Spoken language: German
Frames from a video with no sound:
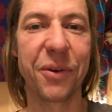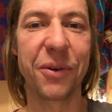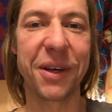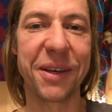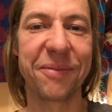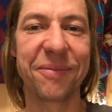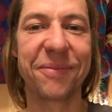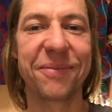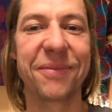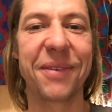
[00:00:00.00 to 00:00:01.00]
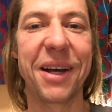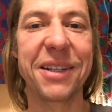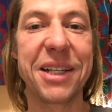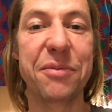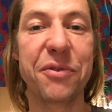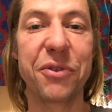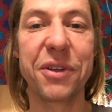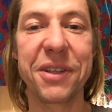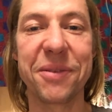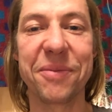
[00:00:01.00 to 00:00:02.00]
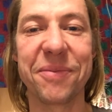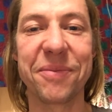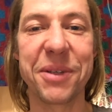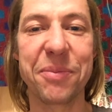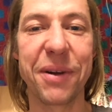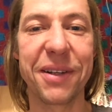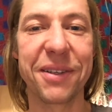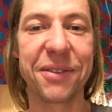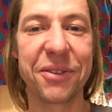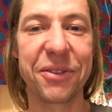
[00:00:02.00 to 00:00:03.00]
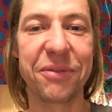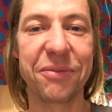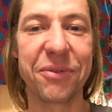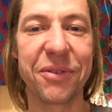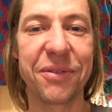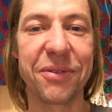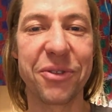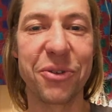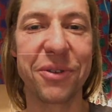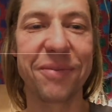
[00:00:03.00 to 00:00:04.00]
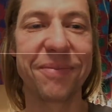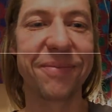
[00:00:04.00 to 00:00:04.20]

Okay, alles Liebe für dich, bis bald. Tschüss.